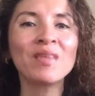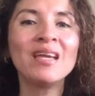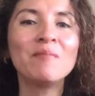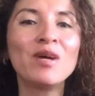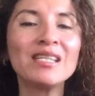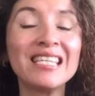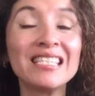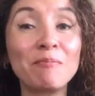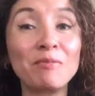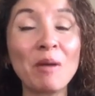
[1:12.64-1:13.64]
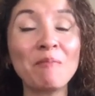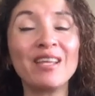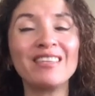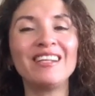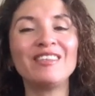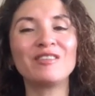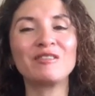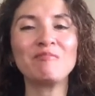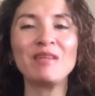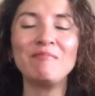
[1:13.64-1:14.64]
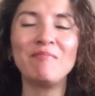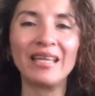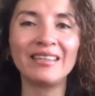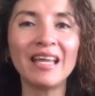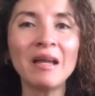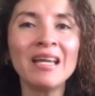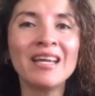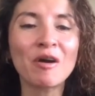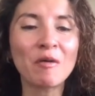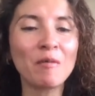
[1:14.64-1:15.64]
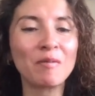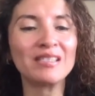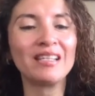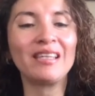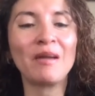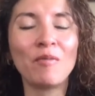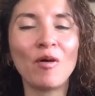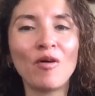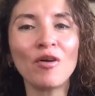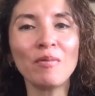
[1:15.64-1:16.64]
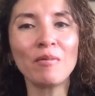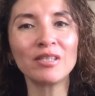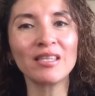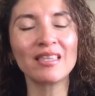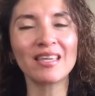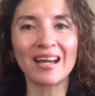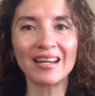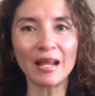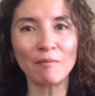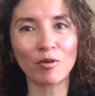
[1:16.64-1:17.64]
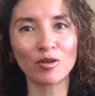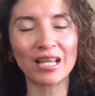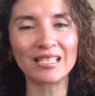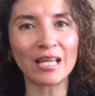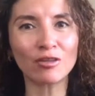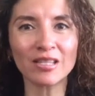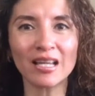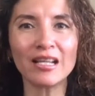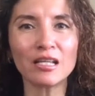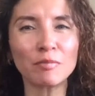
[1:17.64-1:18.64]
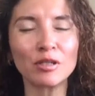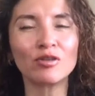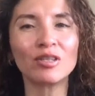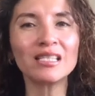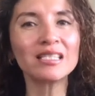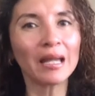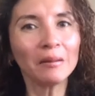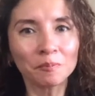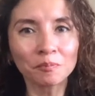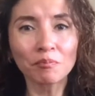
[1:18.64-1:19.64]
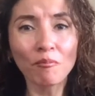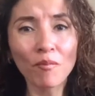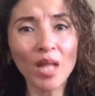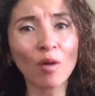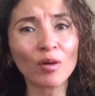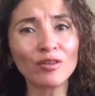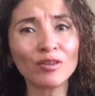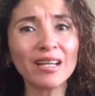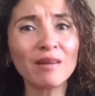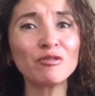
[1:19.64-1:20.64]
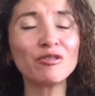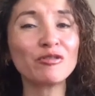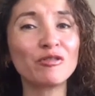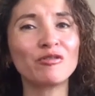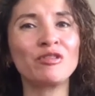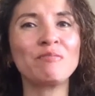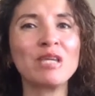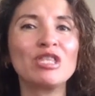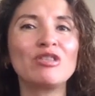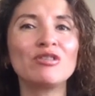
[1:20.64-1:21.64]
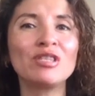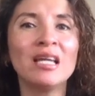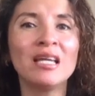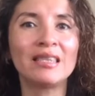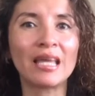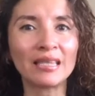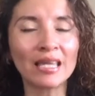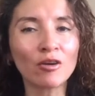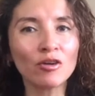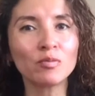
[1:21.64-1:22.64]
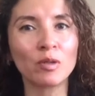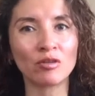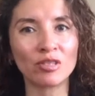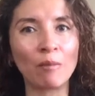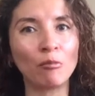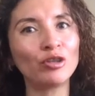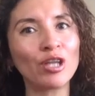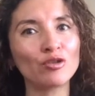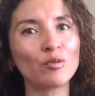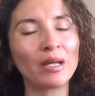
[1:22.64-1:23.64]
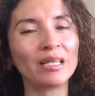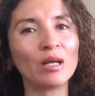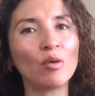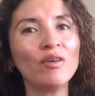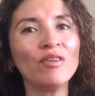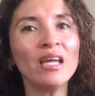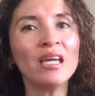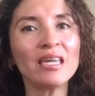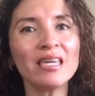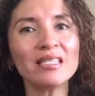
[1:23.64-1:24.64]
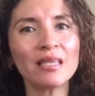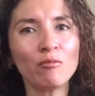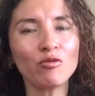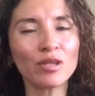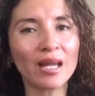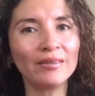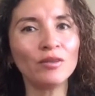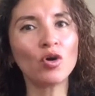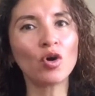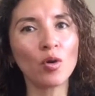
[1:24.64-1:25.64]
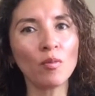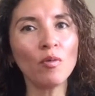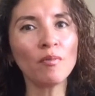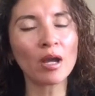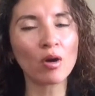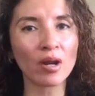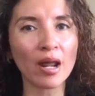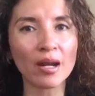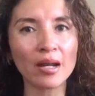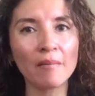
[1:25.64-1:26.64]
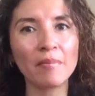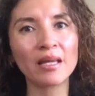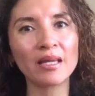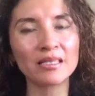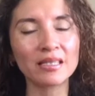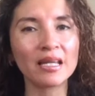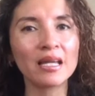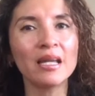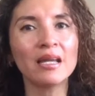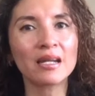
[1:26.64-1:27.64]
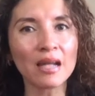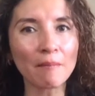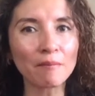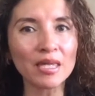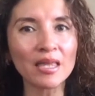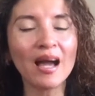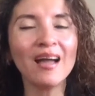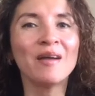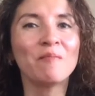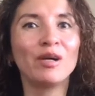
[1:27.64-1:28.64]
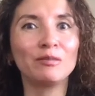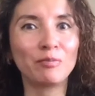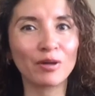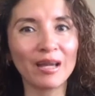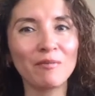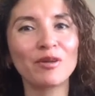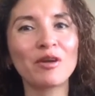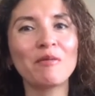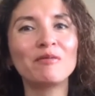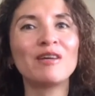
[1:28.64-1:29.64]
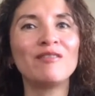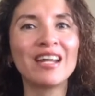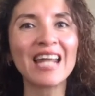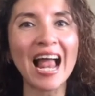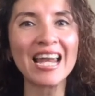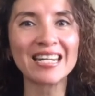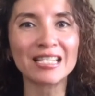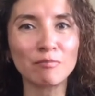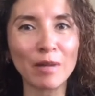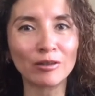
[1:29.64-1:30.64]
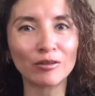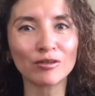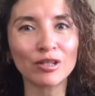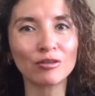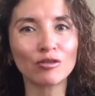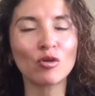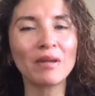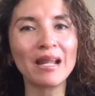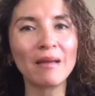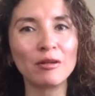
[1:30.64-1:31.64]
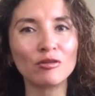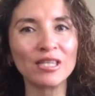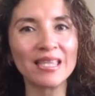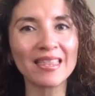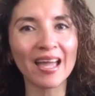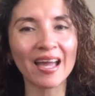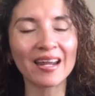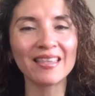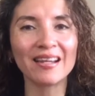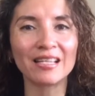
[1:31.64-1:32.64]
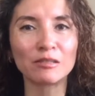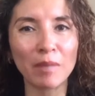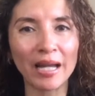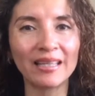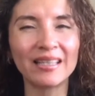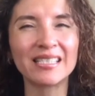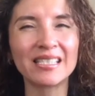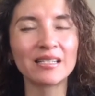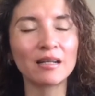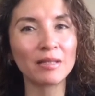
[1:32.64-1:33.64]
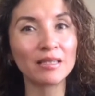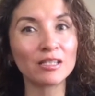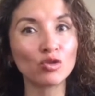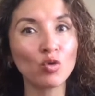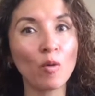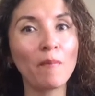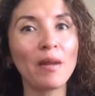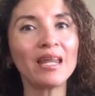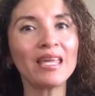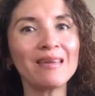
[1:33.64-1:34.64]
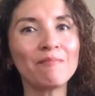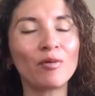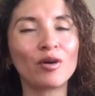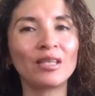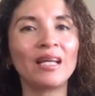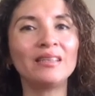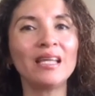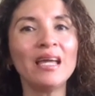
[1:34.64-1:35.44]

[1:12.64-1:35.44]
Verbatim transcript: pues de septiembre del 2020, cómo pasa el tiempo. Hoy vamos a dedicar el podcast a todas aquellas personas que aunque no tengan muchos conocimientos técnicos, bueno, se han montado su página web y están buscando cómo mejorarla, ven que esté rápida, pues ¿por qué? Porque hoy vamos a hablar al respecto, ¿no es cierto? Sobre la velocidad de carga de las páginas es realmente súper importante